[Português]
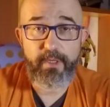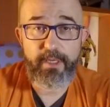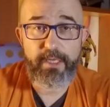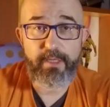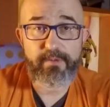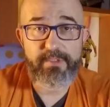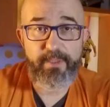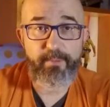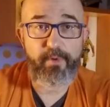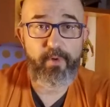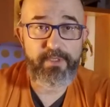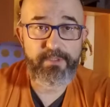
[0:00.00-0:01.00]
eu sempre
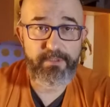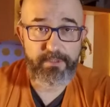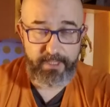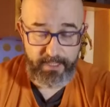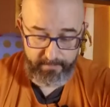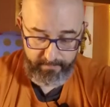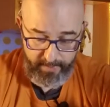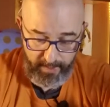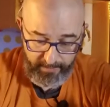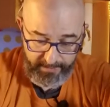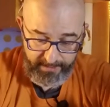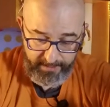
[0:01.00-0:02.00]
gosto de ter
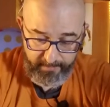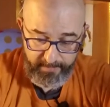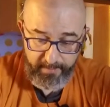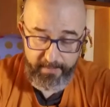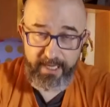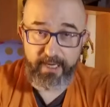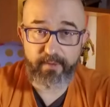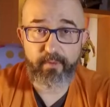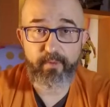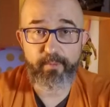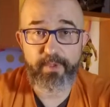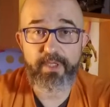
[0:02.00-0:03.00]
alguém da equipe trabalhando
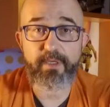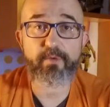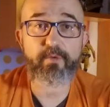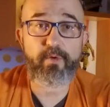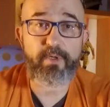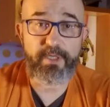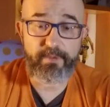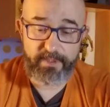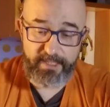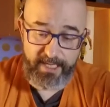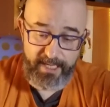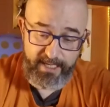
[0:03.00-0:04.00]
comigo, trocando
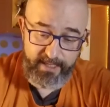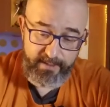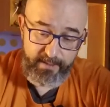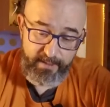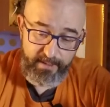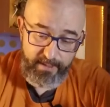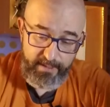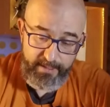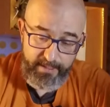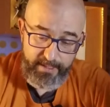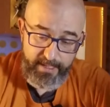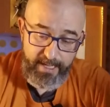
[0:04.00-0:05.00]
ideia,
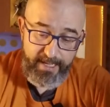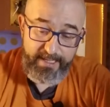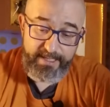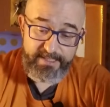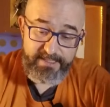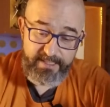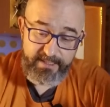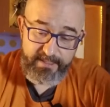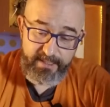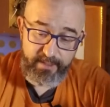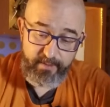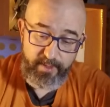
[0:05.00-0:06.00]
é,
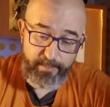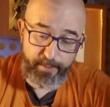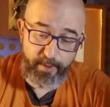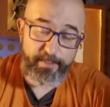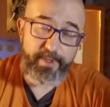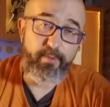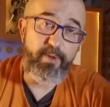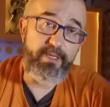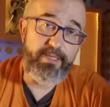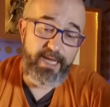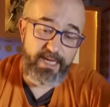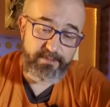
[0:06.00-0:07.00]
acrescentando a própria
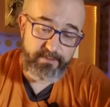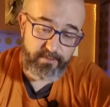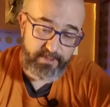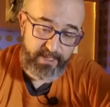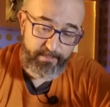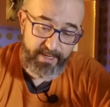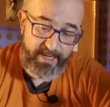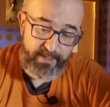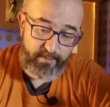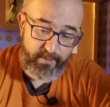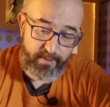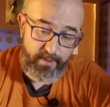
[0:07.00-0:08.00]
qualidade do
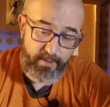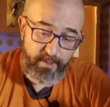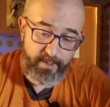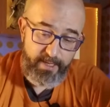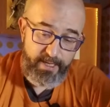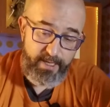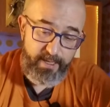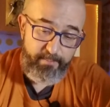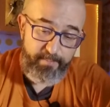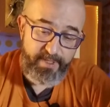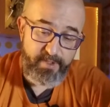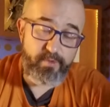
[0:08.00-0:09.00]
trabalho é,
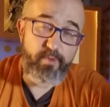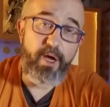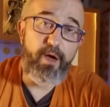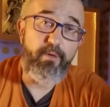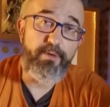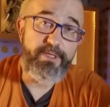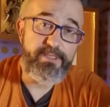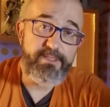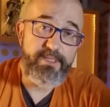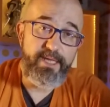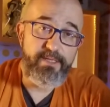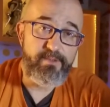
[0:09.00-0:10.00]
pessoal nas
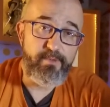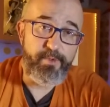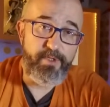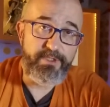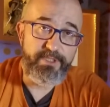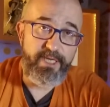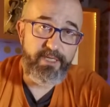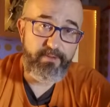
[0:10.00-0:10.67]
ideias do projeto.